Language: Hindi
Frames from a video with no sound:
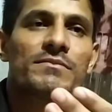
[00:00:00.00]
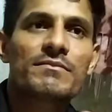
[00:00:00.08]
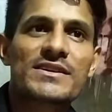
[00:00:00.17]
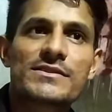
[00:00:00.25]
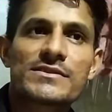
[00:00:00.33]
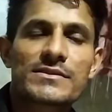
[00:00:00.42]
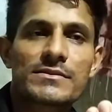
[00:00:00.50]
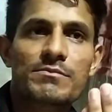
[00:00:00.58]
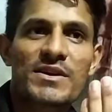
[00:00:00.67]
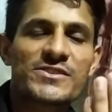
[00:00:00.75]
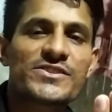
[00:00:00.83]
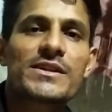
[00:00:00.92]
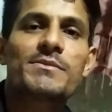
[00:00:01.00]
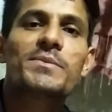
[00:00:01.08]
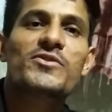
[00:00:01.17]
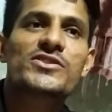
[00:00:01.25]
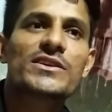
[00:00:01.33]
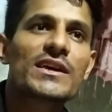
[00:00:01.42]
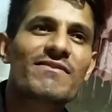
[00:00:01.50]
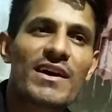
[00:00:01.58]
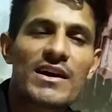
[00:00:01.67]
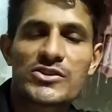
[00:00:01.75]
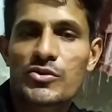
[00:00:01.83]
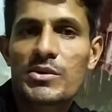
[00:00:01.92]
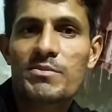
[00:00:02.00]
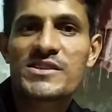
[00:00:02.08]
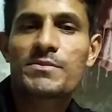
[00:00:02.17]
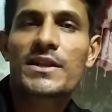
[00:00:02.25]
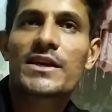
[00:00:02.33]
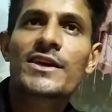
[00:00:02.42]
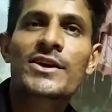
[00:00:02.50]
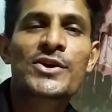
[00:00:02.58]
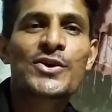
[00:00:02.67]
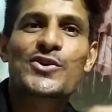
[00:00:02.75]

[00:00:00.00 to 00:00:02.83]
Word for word: बस बस स्टैंड पे पहुँचेंगे वहाँ जो भी बस मिलेगी